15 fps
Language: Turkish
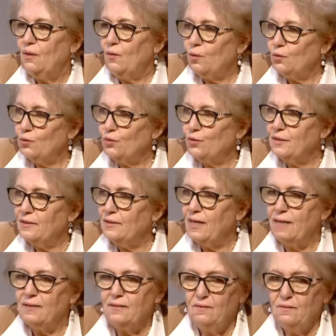
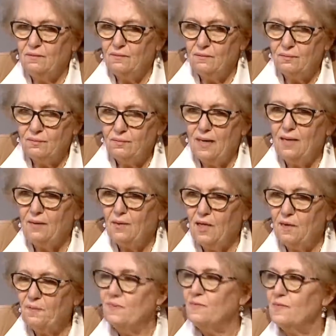otoriter,
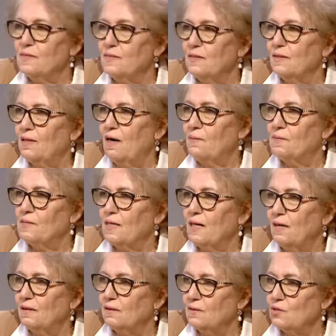hepimizi
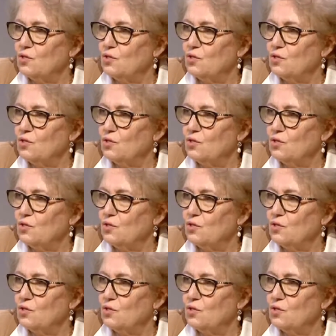kapsayan